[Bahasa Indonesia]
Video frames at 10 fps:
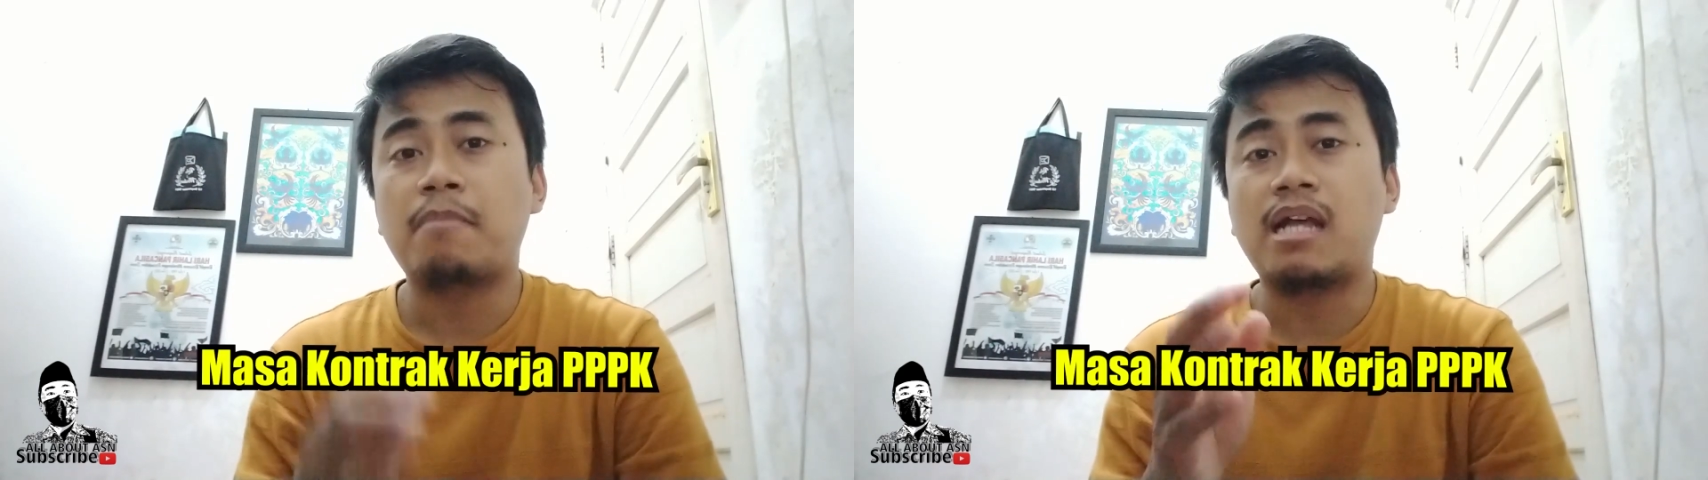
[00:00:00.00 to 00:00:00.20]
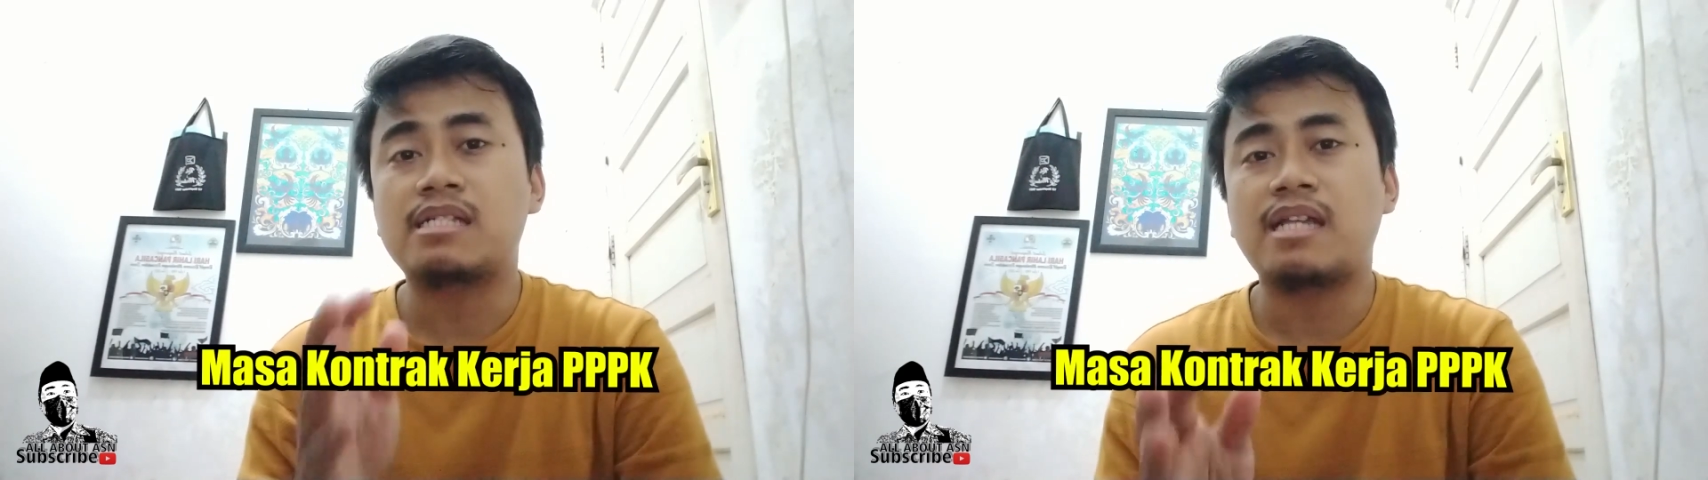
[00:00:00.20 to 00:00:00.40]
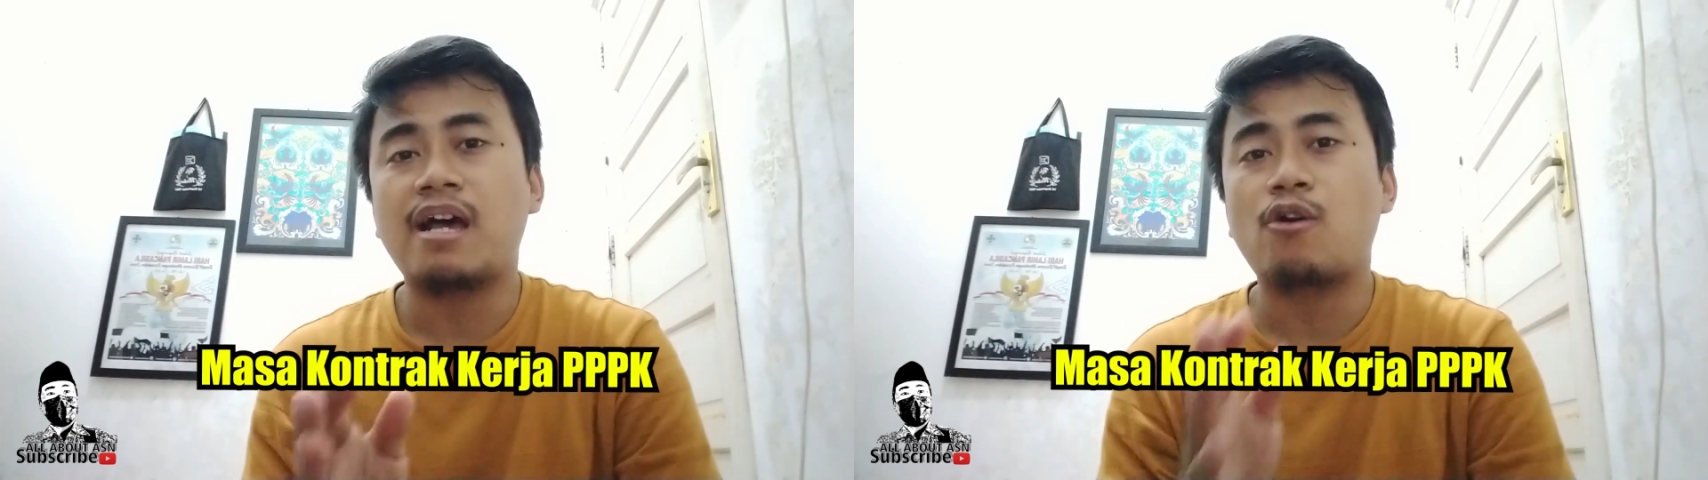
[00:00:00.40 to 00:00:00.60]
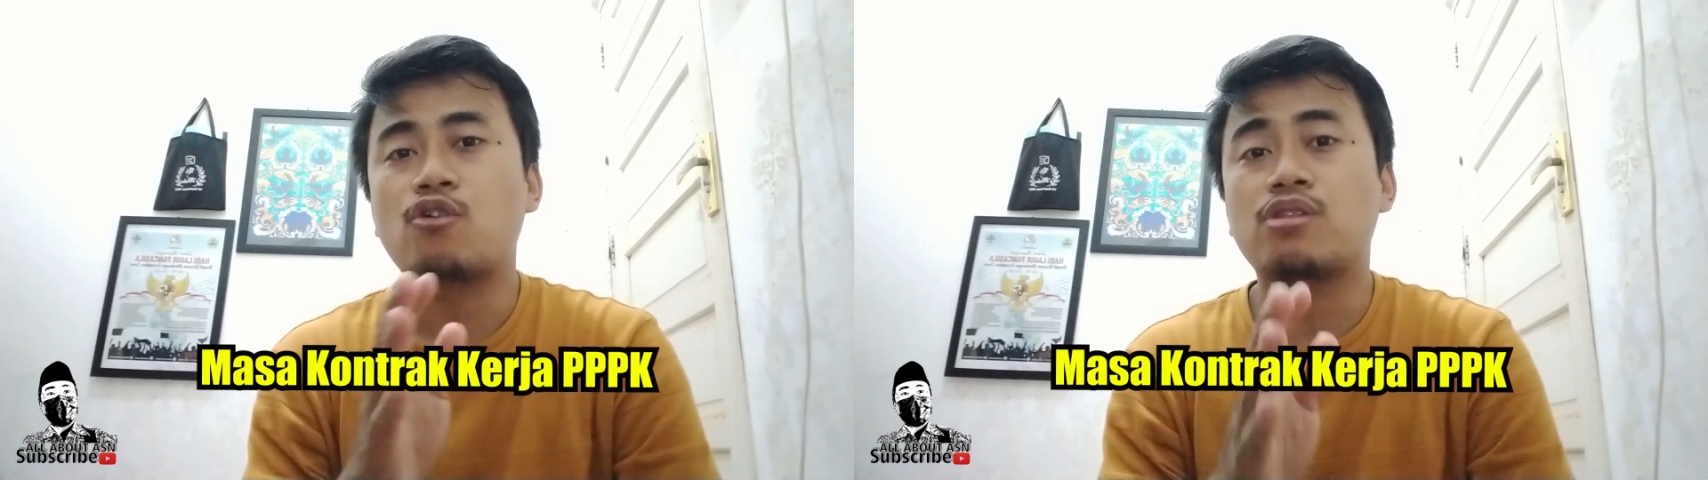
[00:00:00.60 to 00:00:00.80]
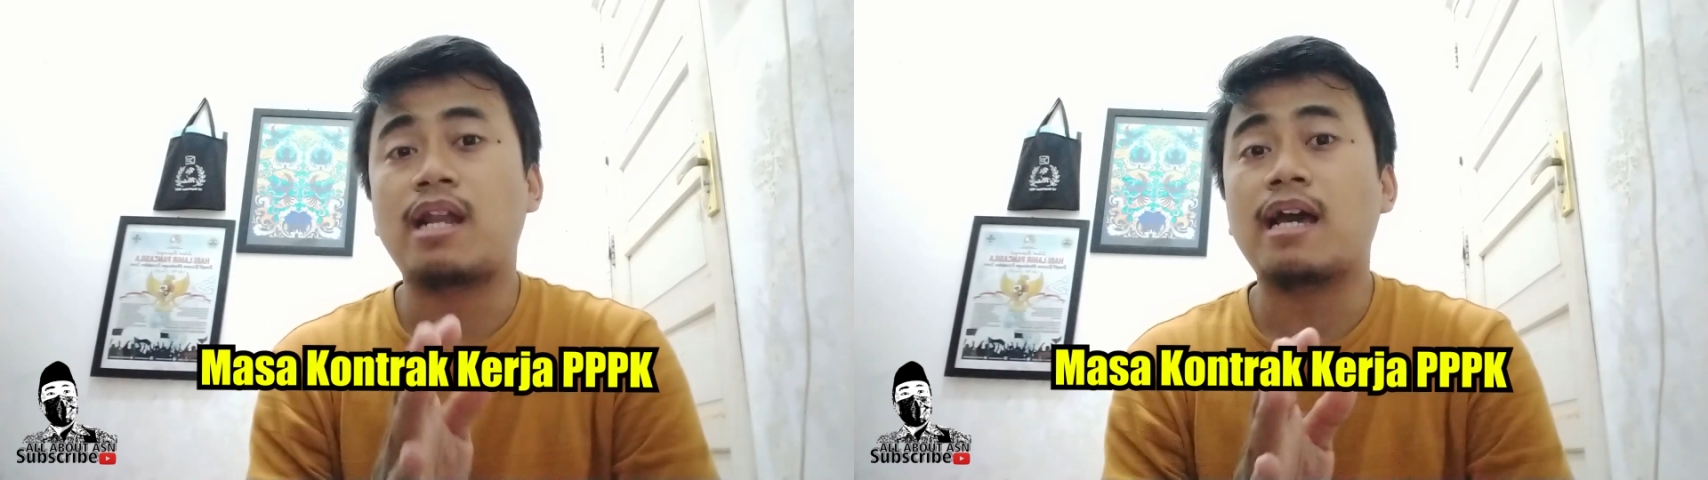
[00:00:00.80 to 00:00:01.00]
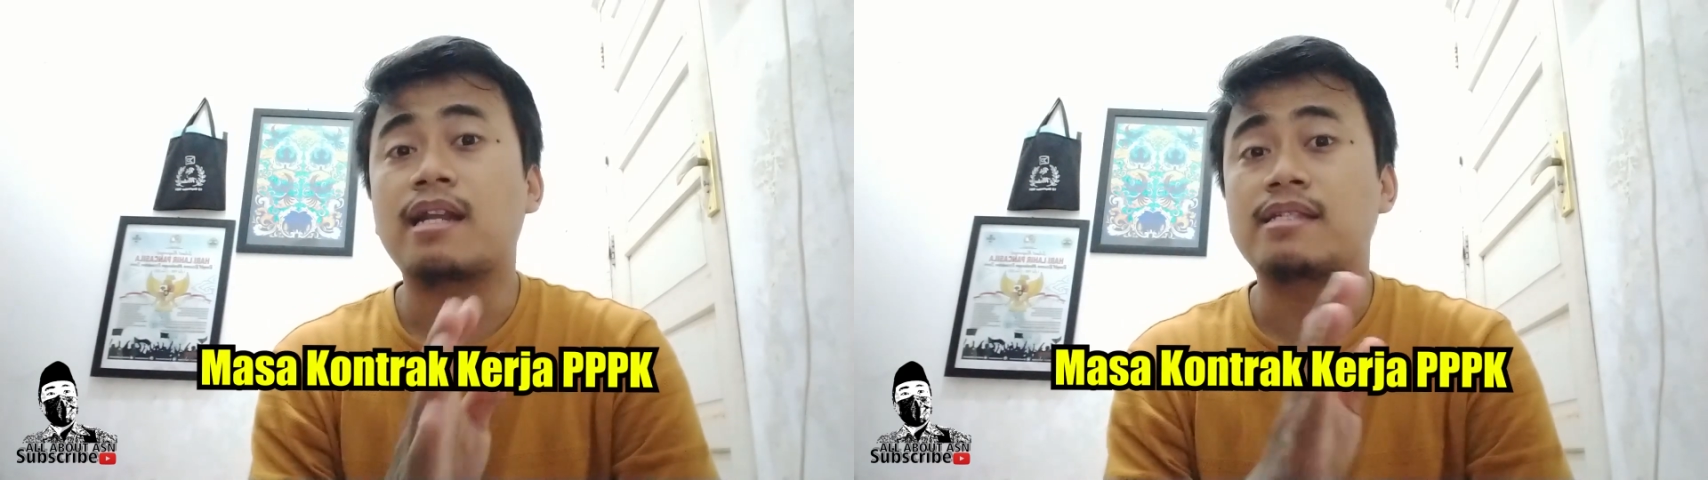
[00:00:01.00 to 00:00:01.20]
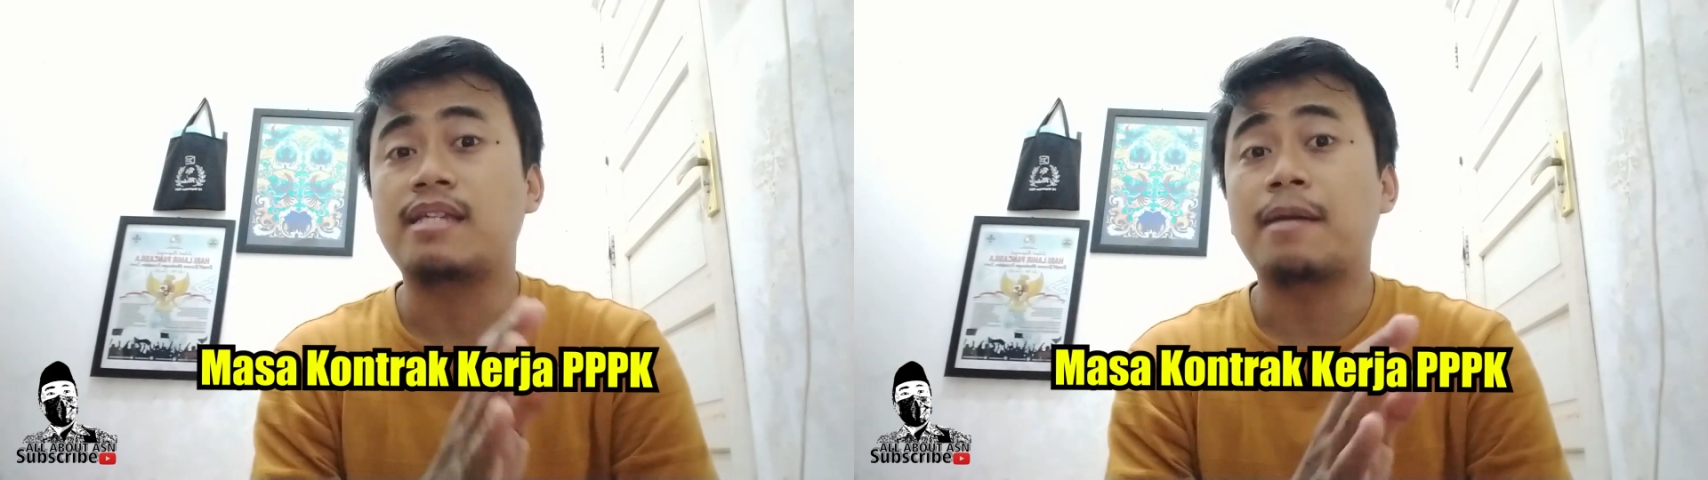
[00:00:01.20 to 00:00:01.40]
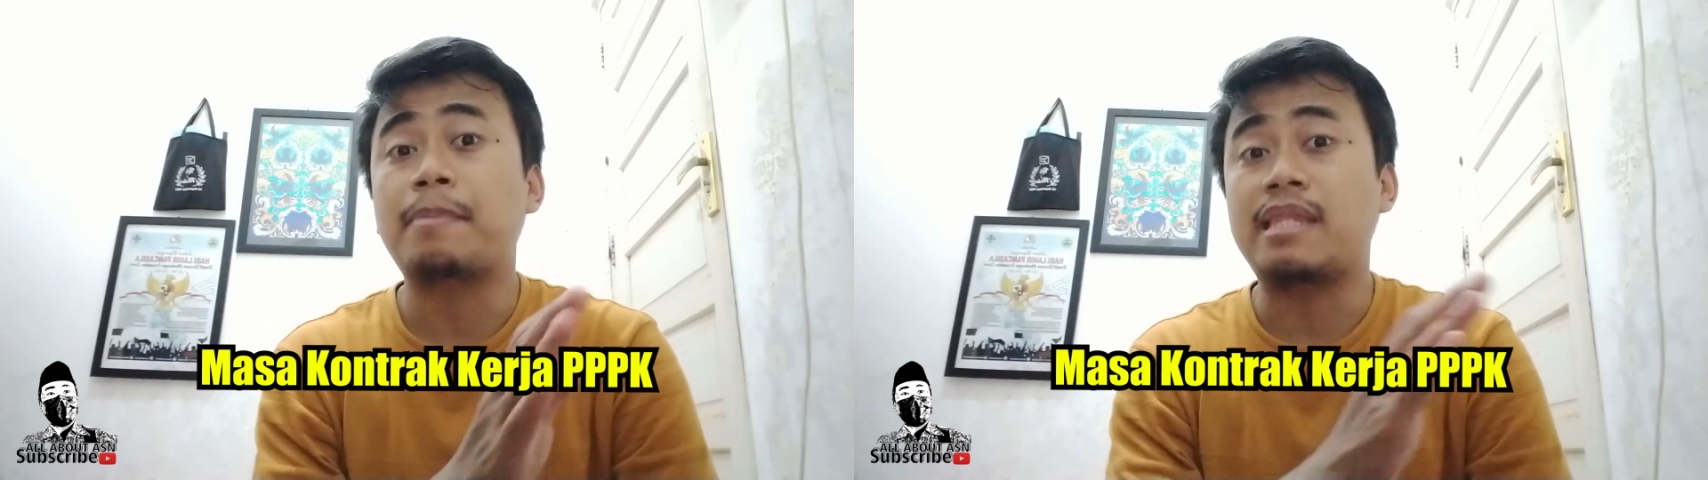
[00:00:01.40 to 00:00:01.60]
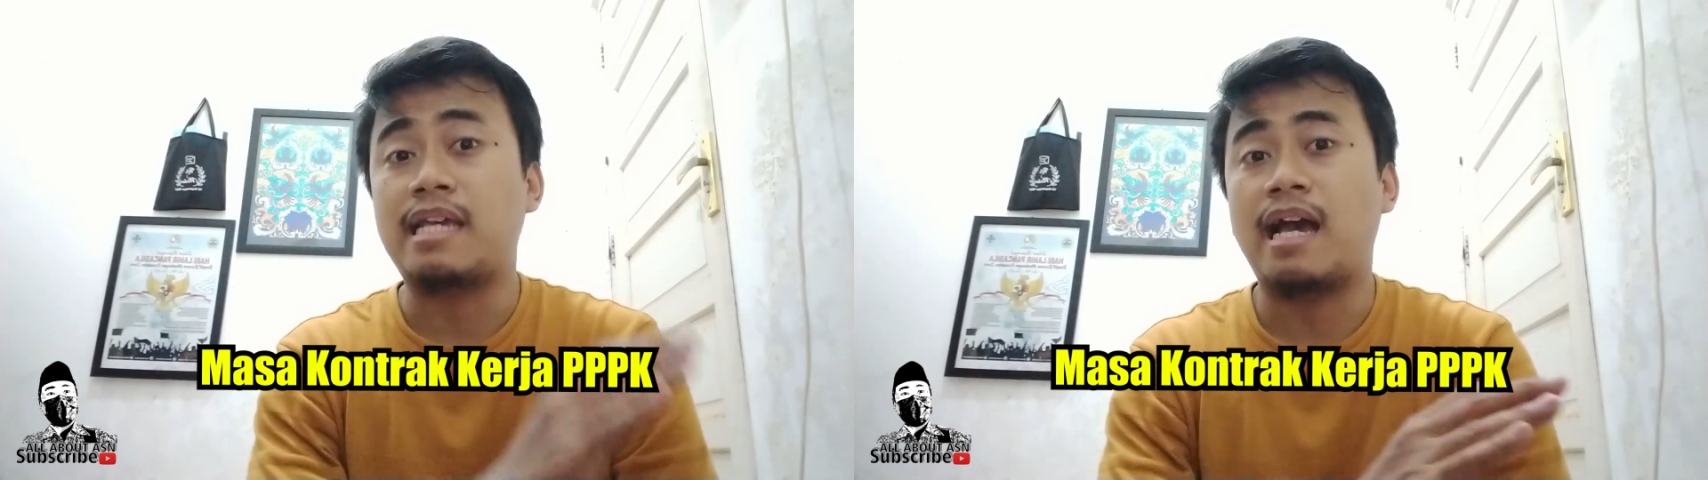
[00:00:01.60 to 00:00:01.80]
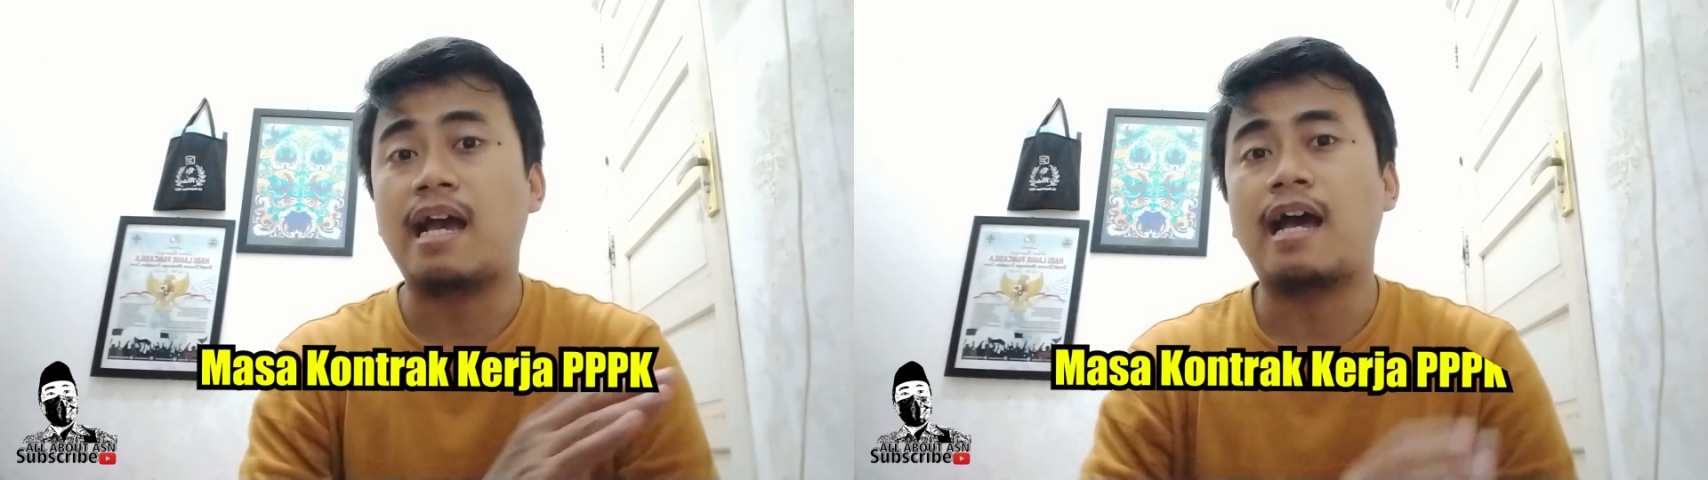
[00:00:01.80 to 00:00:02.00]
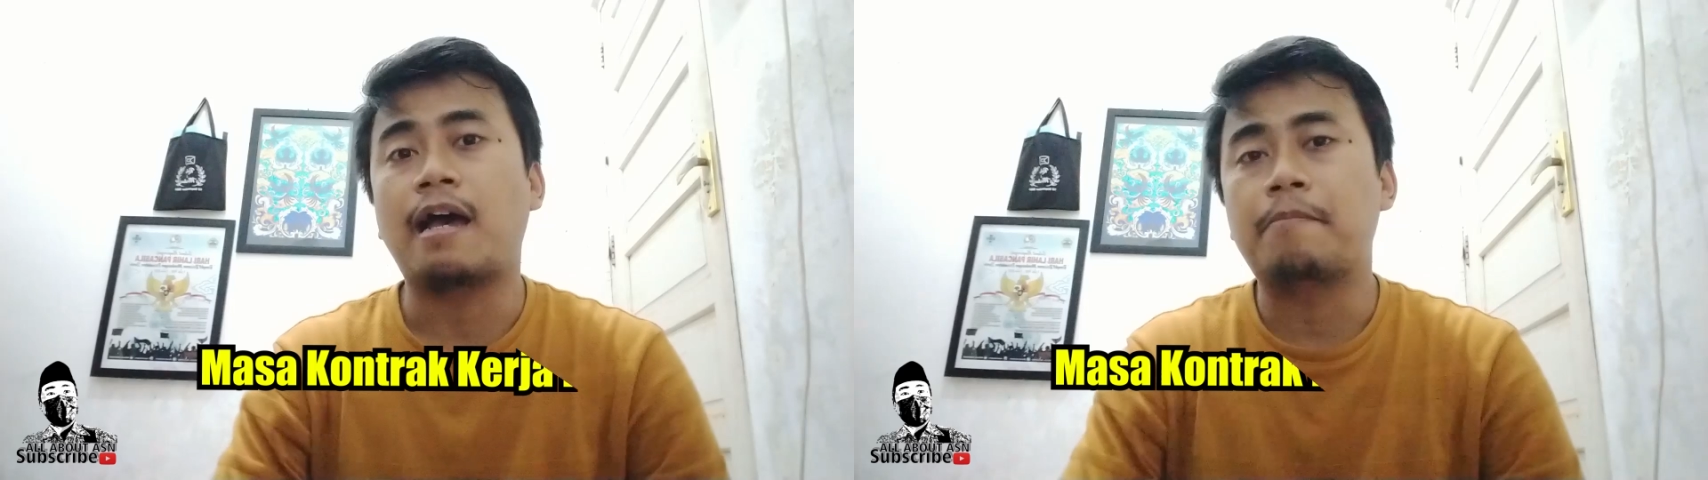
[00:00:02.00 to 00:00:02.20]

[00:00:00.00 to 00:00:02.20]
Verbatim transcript: masa kontrak kerja P3K.